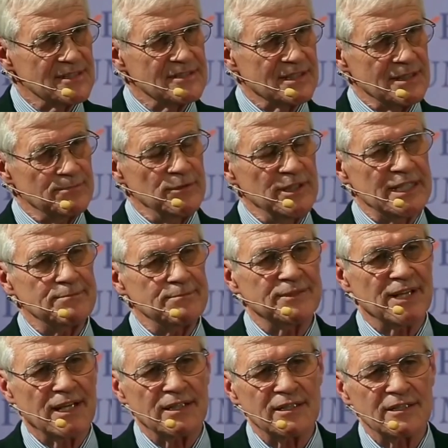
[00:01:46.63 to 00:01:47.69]
System
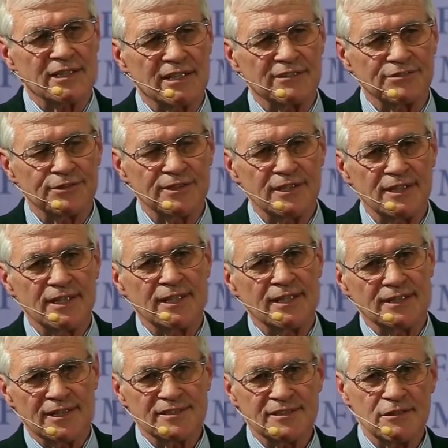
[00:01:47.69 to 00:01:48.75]
lebt eigentlich davon,
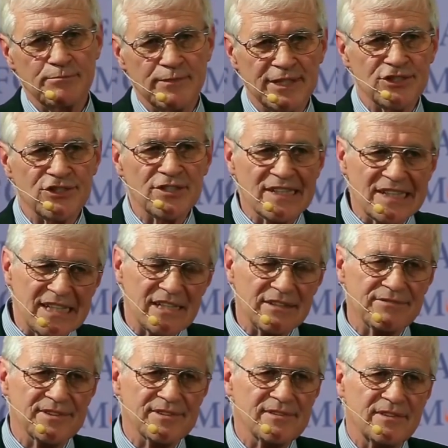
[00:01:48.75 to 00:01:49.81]
dass die Menschen
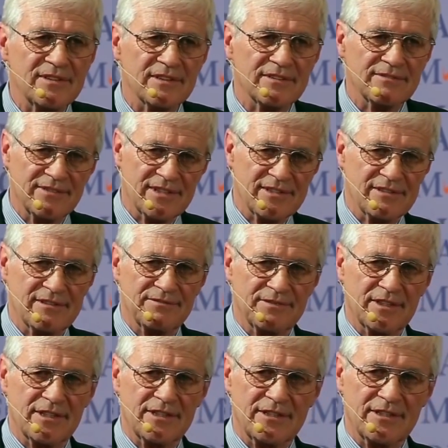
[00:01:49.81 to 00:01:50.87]
nicht wissen, was
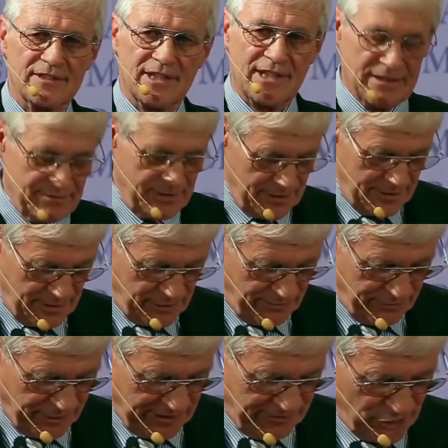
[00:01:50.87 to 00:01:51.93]
wirklich getan wird,
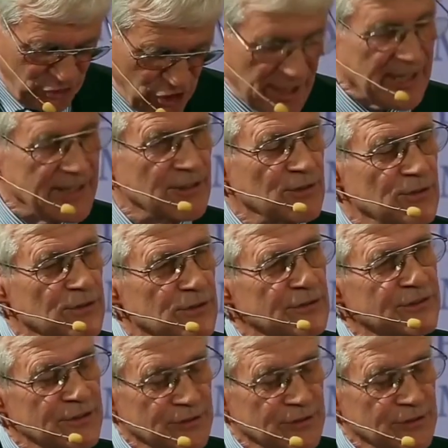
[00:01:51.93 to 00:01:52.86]
von Verschleierung und